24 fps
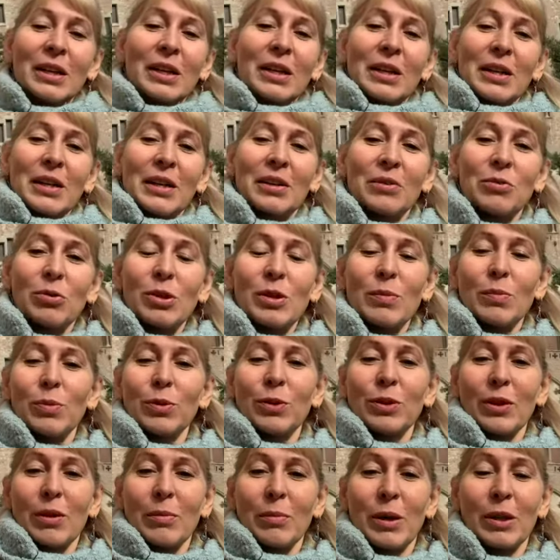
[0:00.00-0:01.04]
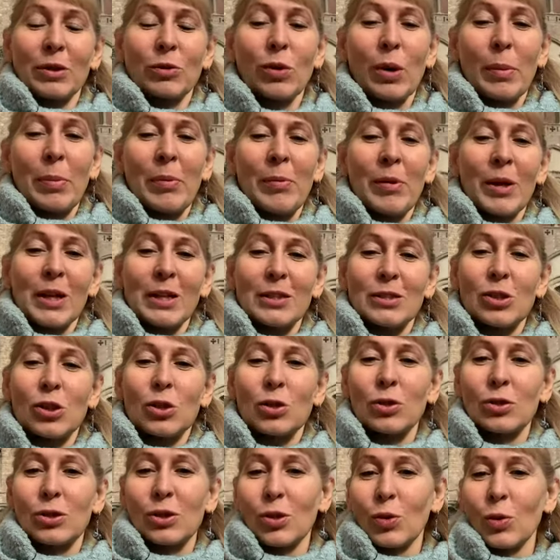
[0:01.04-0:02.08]
какой-нибудь там, который помогает
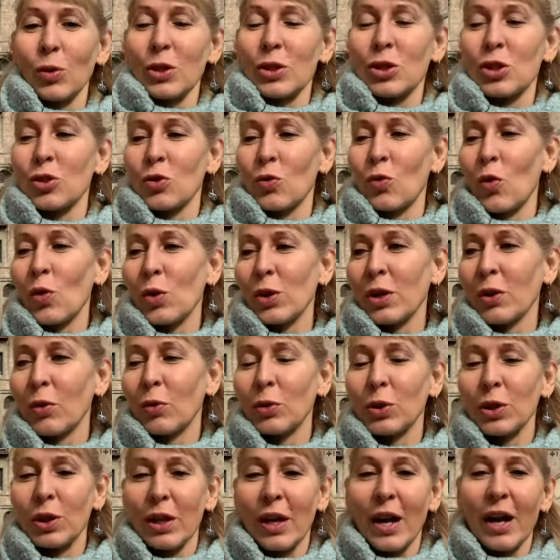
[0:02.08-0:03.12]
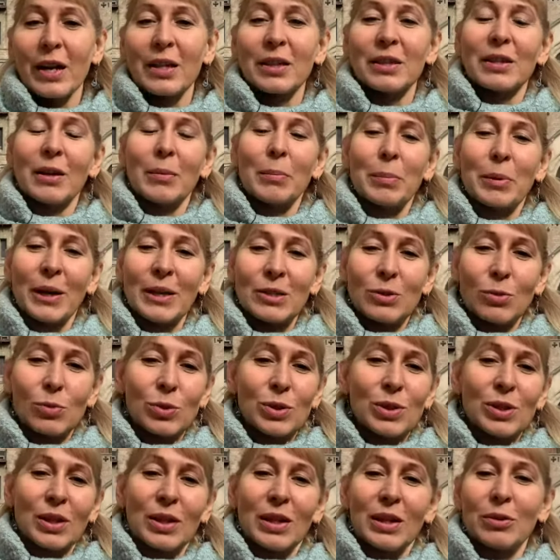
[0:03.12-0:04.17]
строить школы онлайн, там,
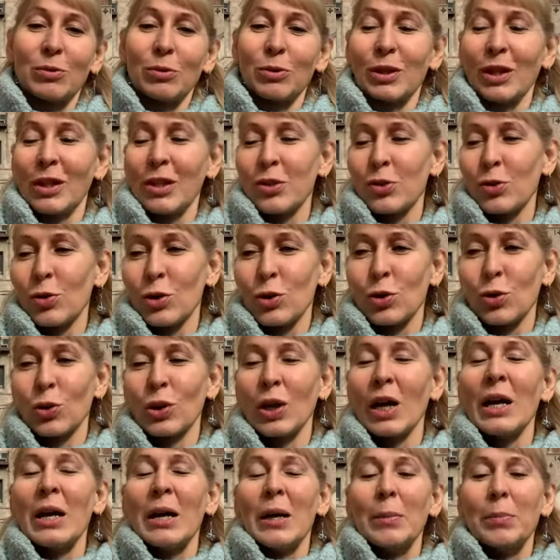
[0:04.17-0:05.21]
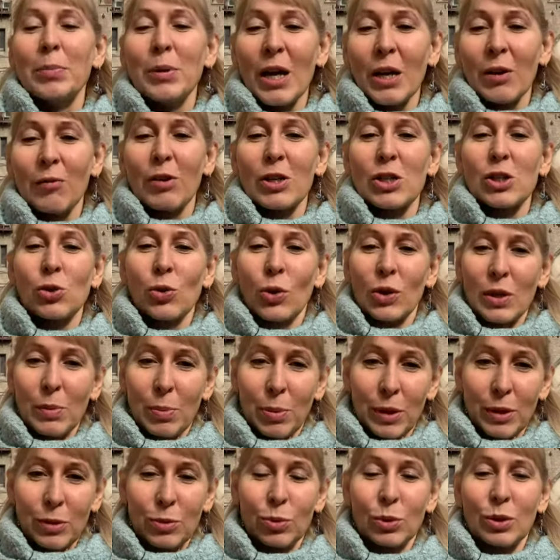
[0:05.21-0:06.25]
продюсер какой-то или еще что-то. Первое, что они
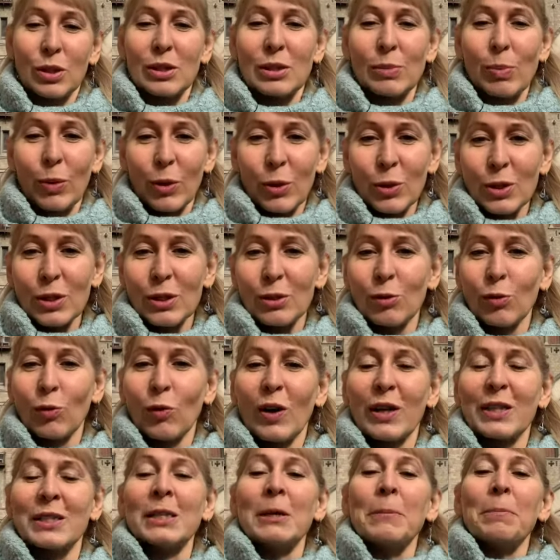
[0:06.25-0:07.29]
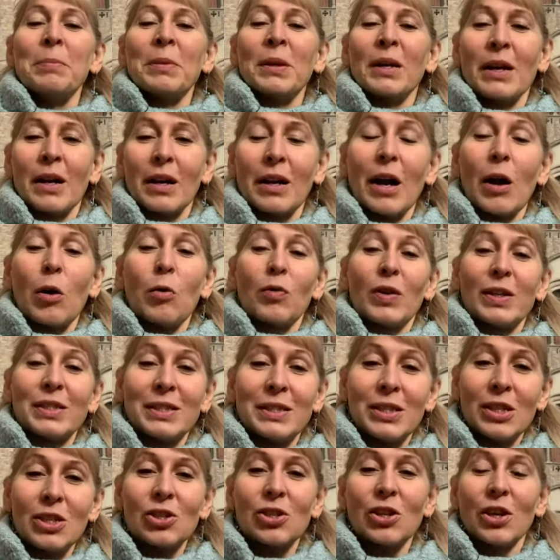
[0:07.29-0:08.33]
придут и спросят у вас, какая у вас
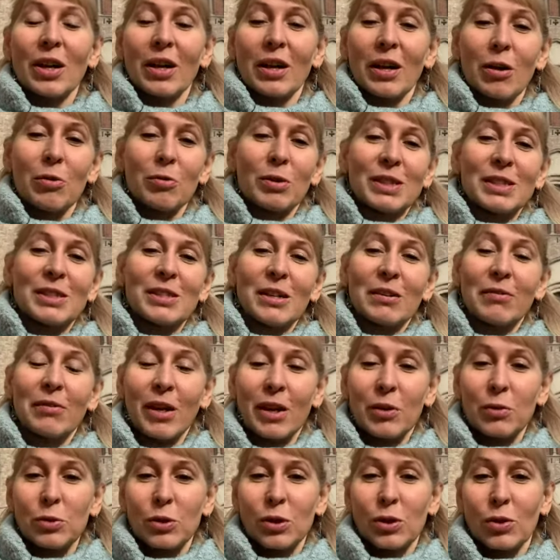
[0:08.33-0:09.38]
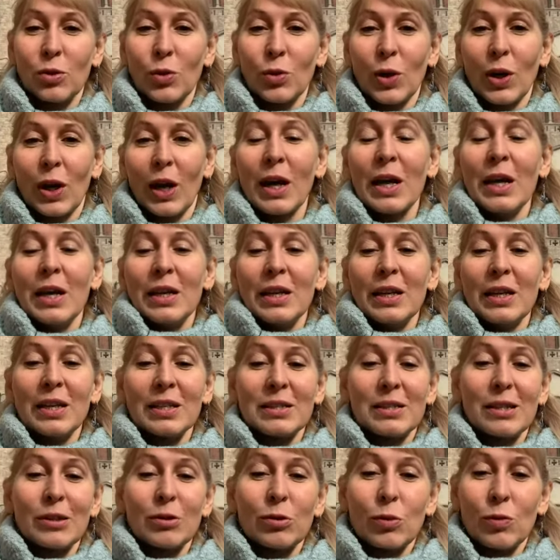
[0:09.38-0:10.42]
ниша, какая у вас целевая аудитория. И
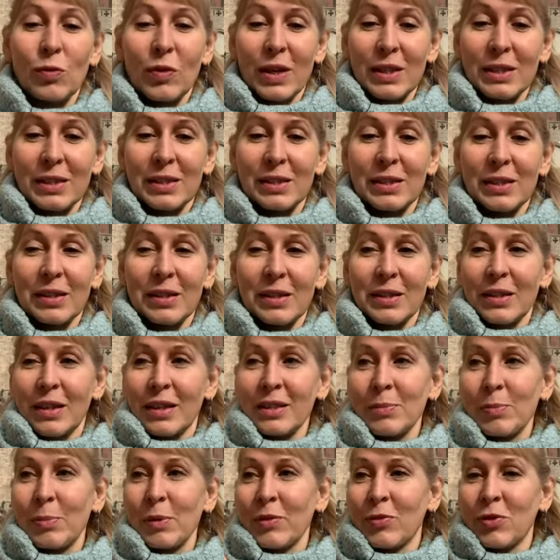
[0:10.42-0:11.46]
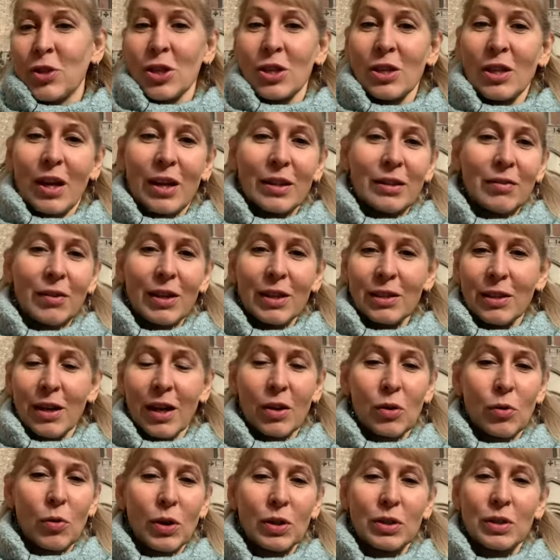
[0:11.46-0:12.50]
если у вас а, расплывчатый ответ
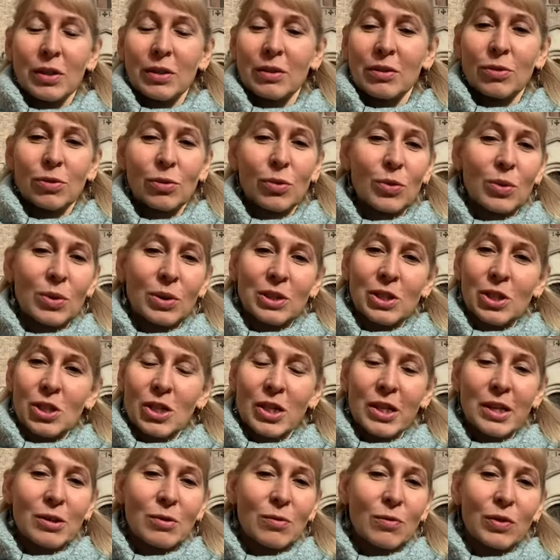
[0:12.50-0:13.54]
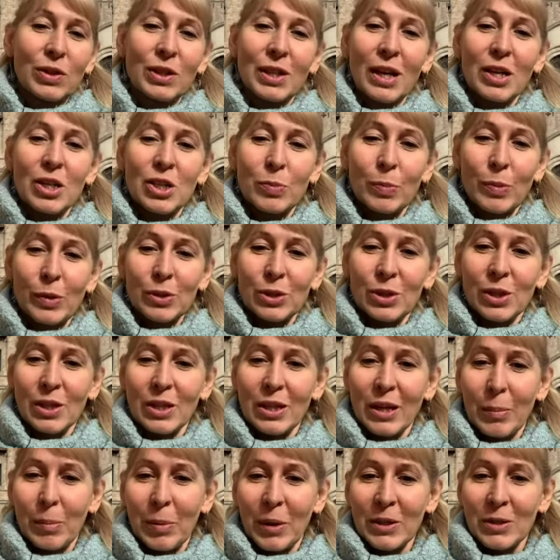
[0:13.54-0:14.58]
какой-то, то, к сожалению, вы дальше просто
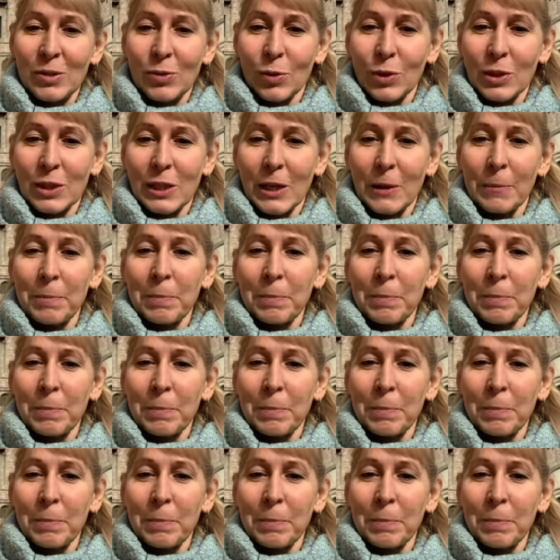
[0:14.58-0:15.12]
не пойдете.